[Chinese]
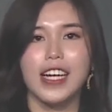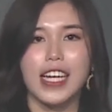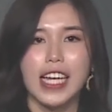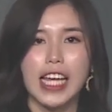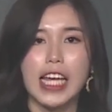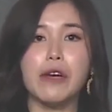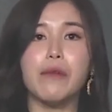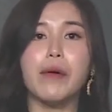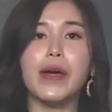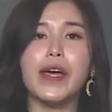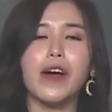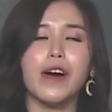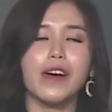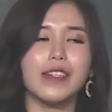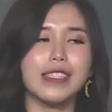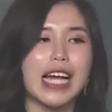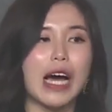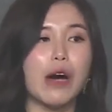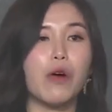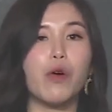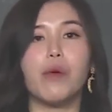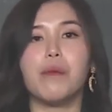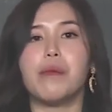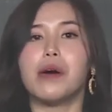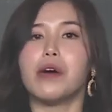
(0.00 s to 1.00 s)
因为哦，
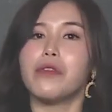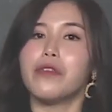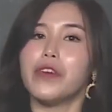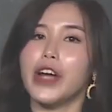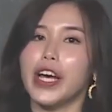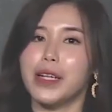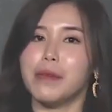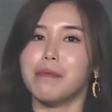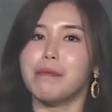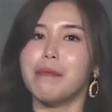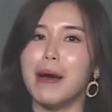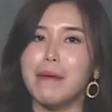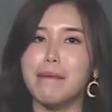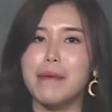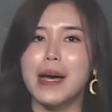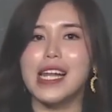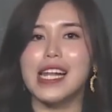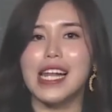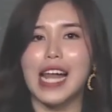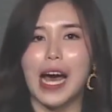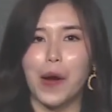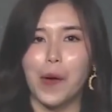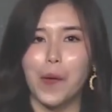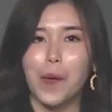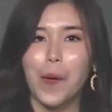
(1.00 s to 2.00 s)
当我们人慢慢
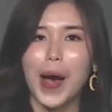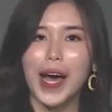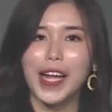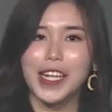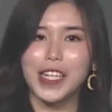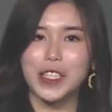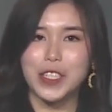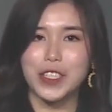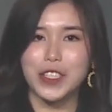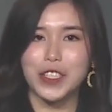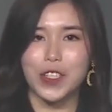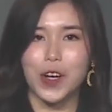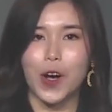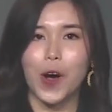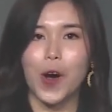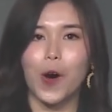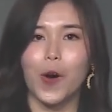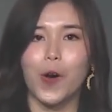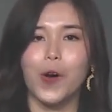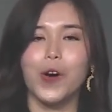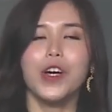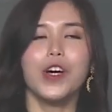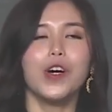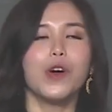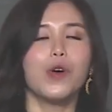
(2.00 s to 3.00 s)
老化的时
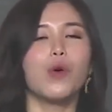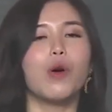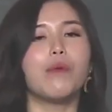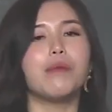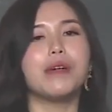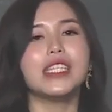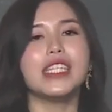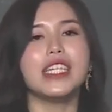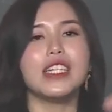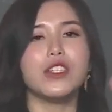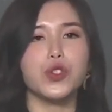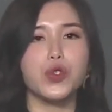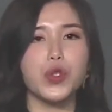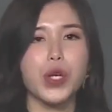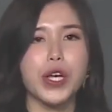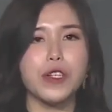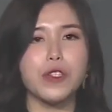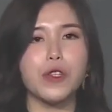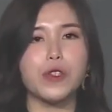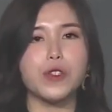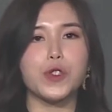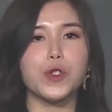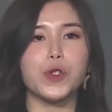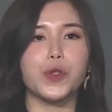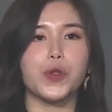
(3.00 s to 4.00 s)
候，我们的岁
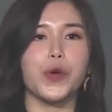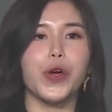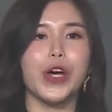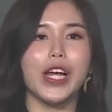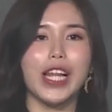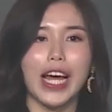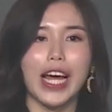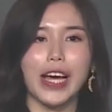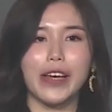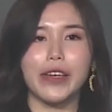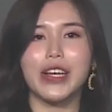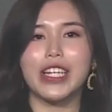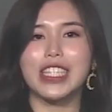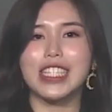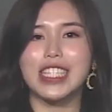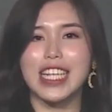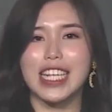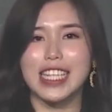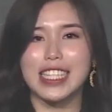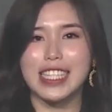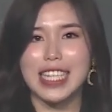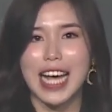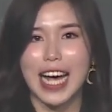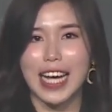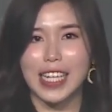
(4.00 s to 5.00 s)
数越来越
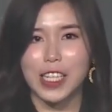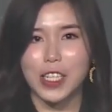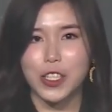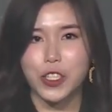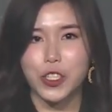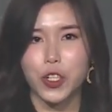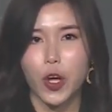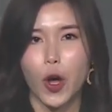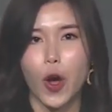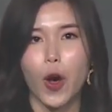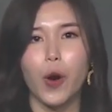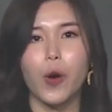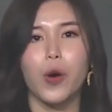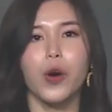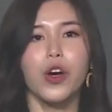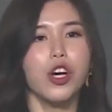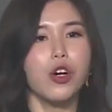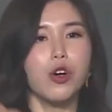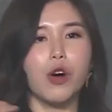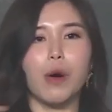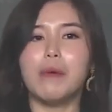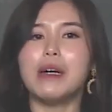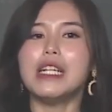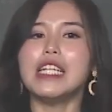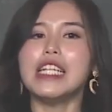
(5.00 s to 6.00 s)
增长的时候，
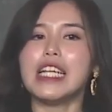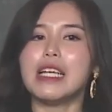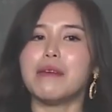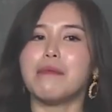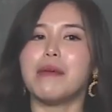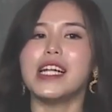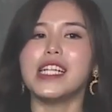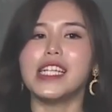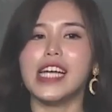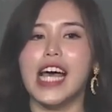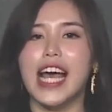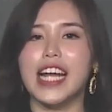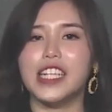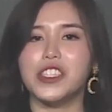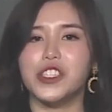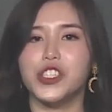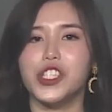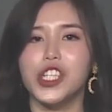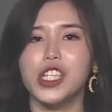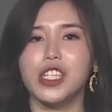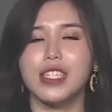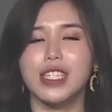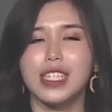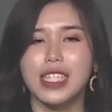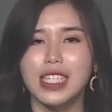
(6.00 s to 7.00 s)
我们里面的 n
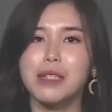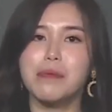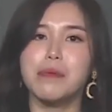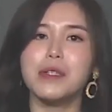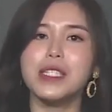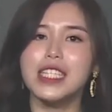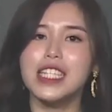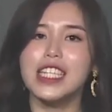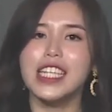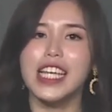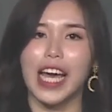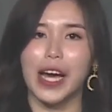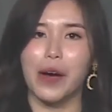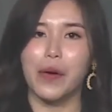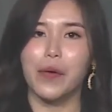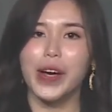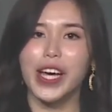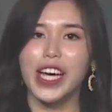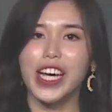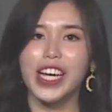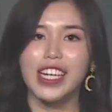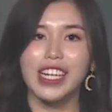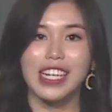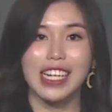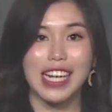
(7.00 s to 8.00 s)
菌是不是也会
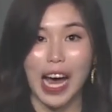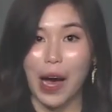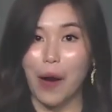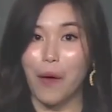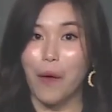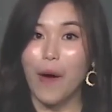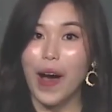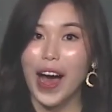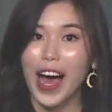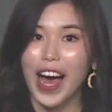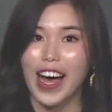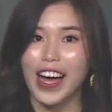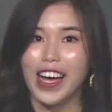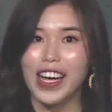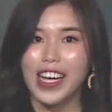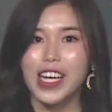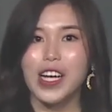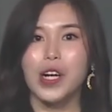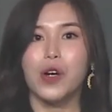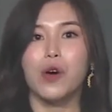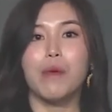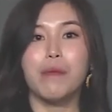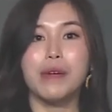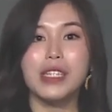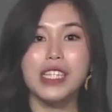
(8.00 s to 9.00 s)
老化？
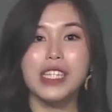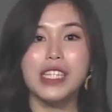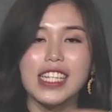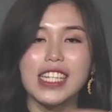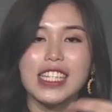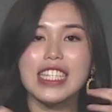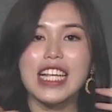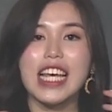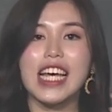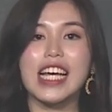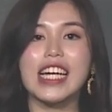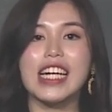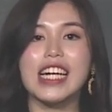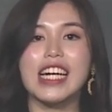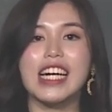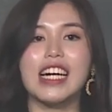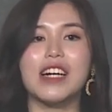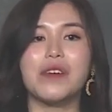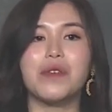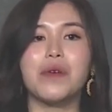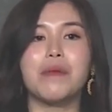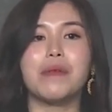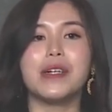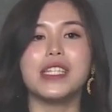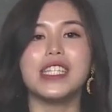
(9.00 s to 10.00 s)
我们这个
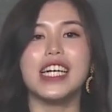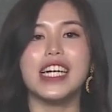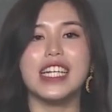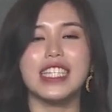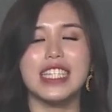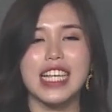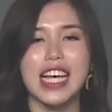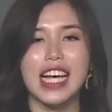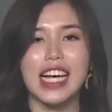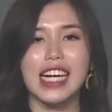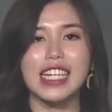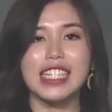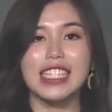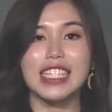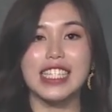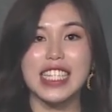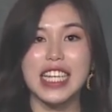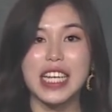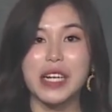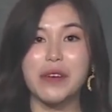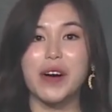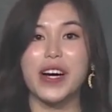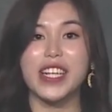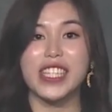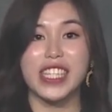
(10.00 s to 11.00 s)
我们的这个
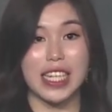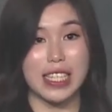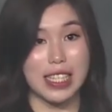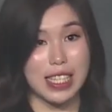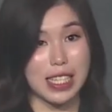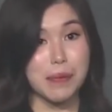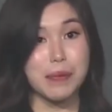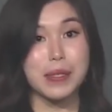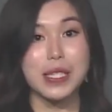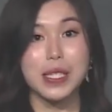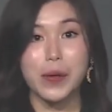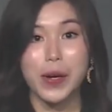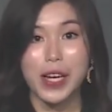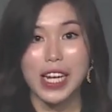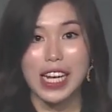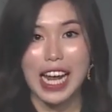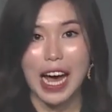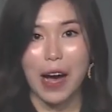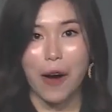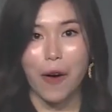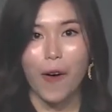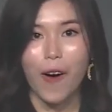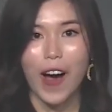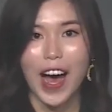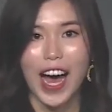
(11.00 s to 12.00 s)
器官也是不是会
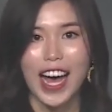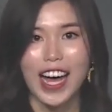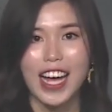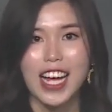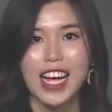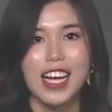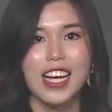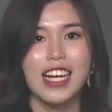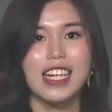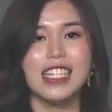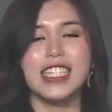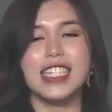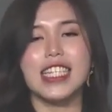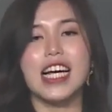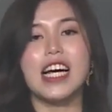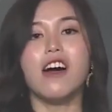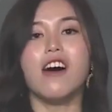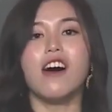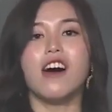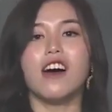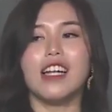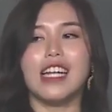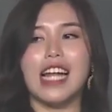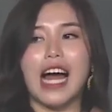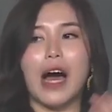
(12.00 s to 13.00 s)
老化？这
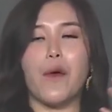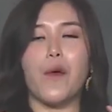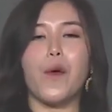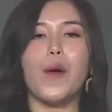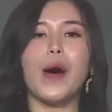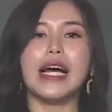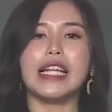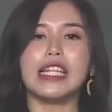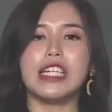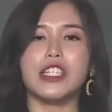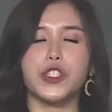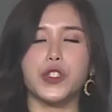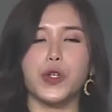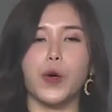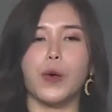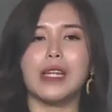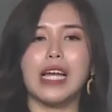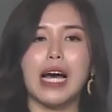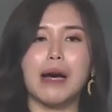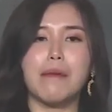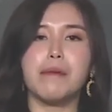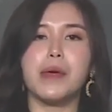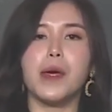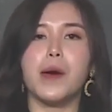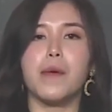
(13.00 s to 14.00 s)
样老化的时候，
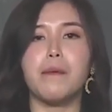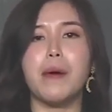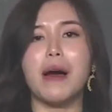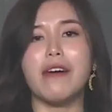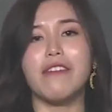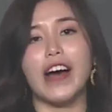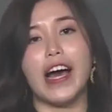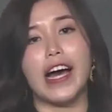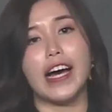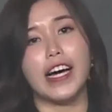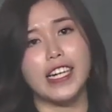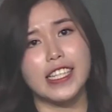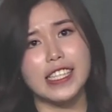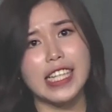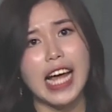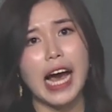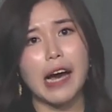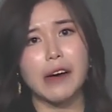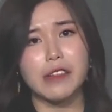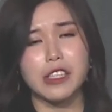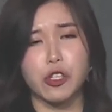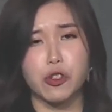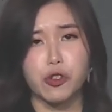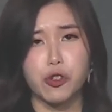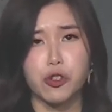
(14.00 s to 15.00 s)
它没有办法很
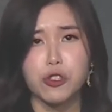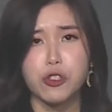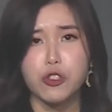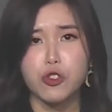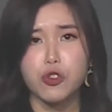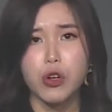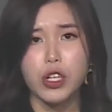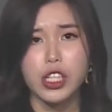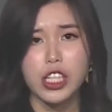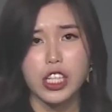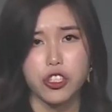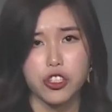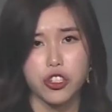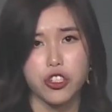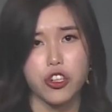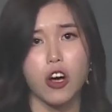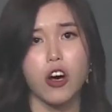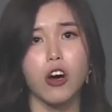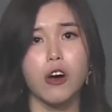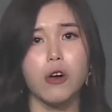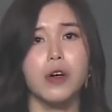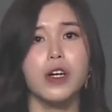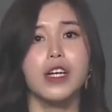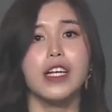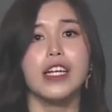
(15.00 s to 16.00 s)
好的运作的时
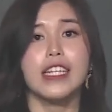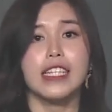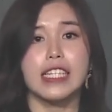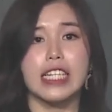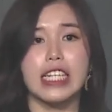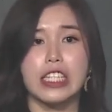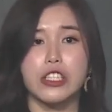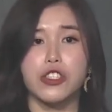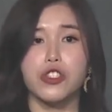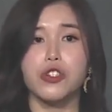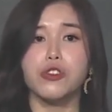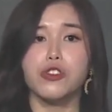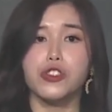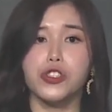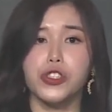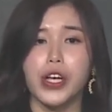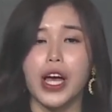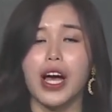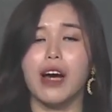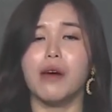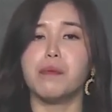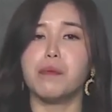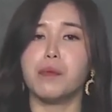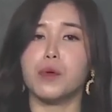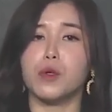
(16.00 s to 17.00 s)
候，你就需
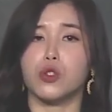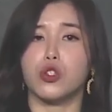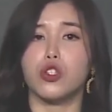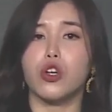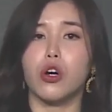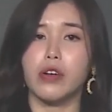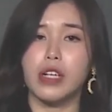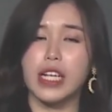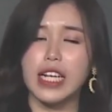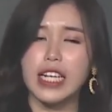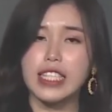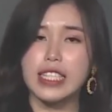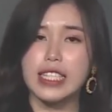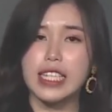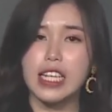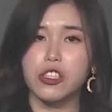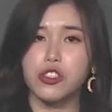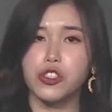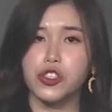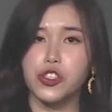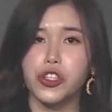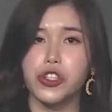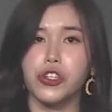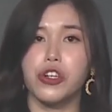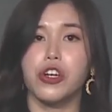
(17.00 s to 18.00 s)
要补充益生
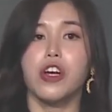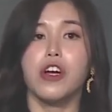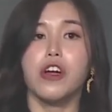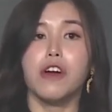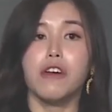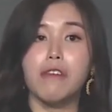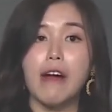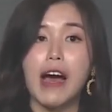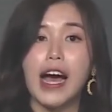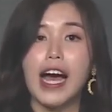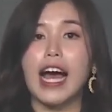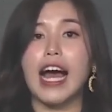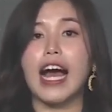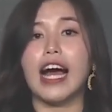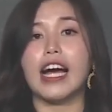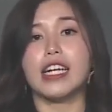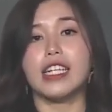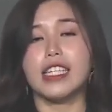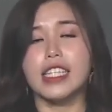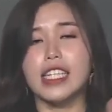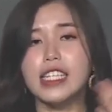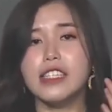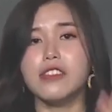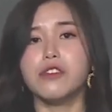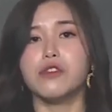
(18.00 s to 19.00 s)
菌，让它
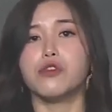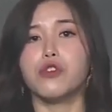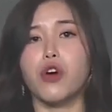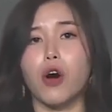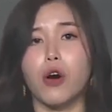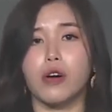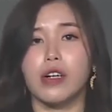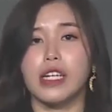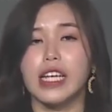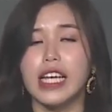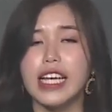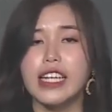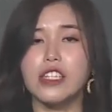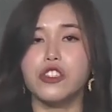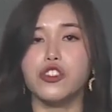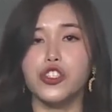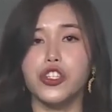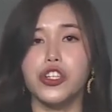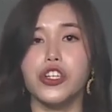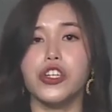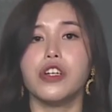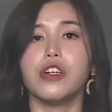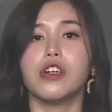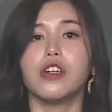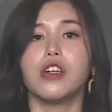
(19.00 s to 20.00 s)
更容易
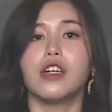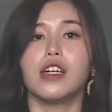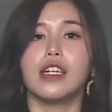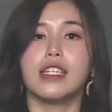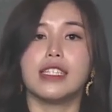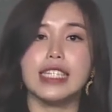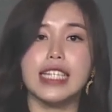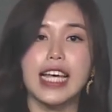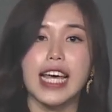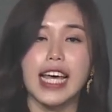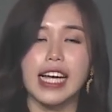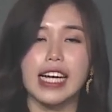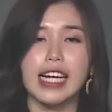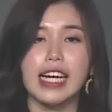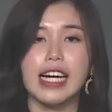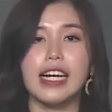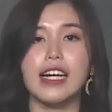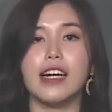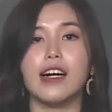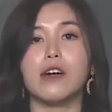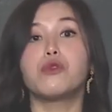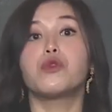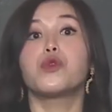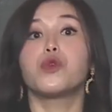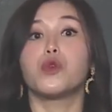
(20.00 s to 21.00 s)
去这个
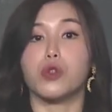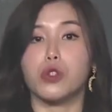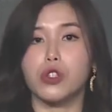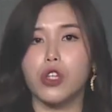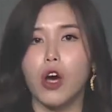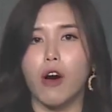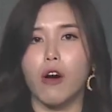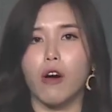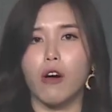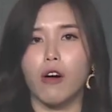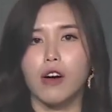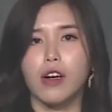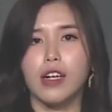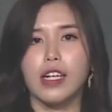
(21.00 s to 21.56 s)
蠕动。